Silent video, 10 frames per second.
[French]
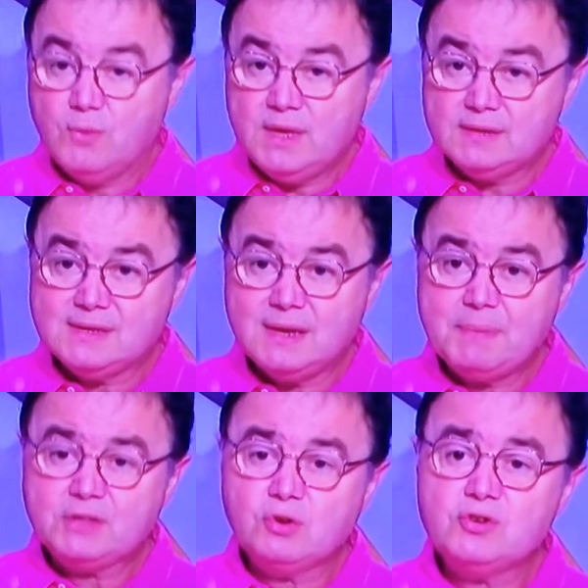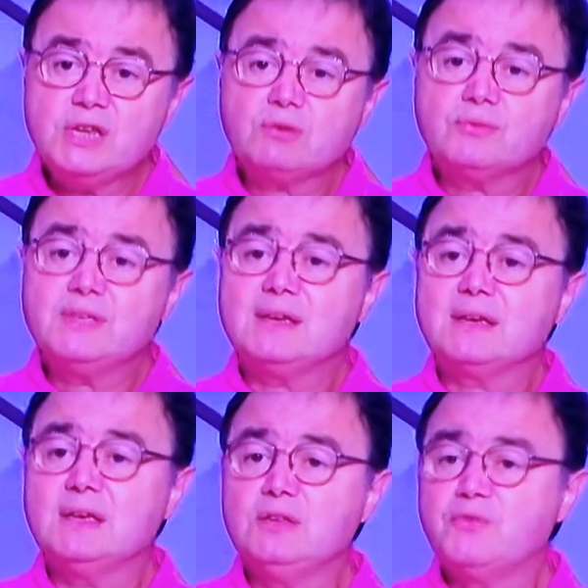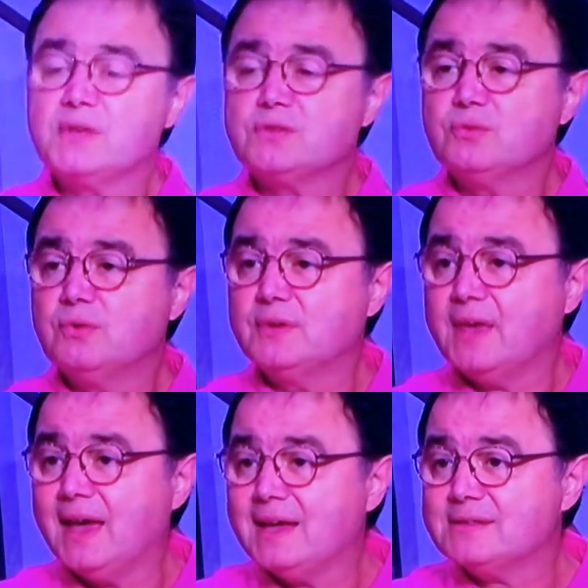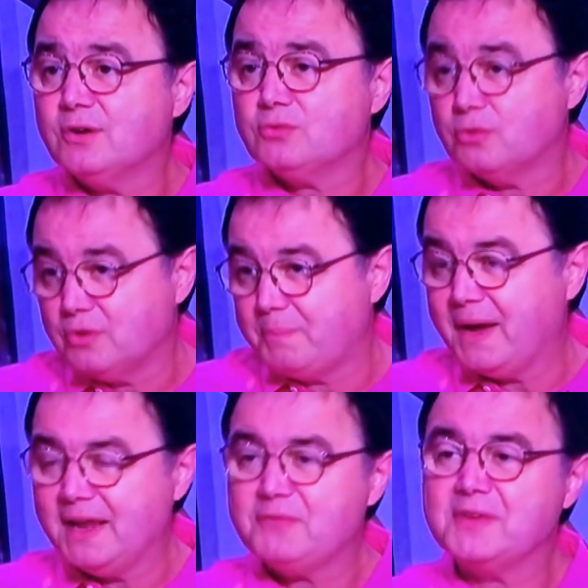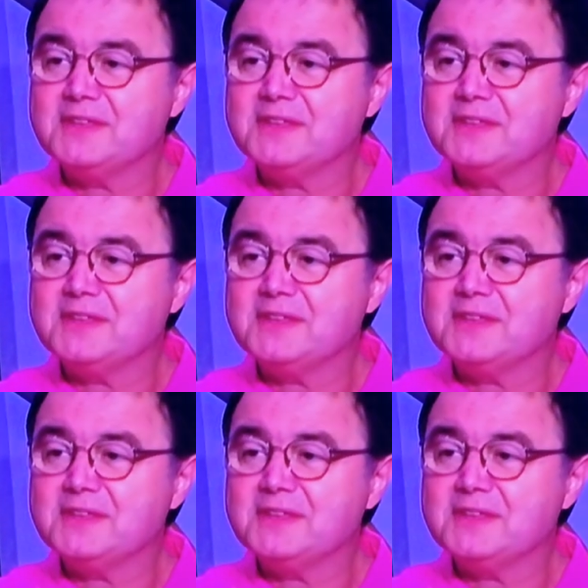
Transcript: Oui, c'est des pathologies qu'on décrit de façon euh, très récente, on en parlait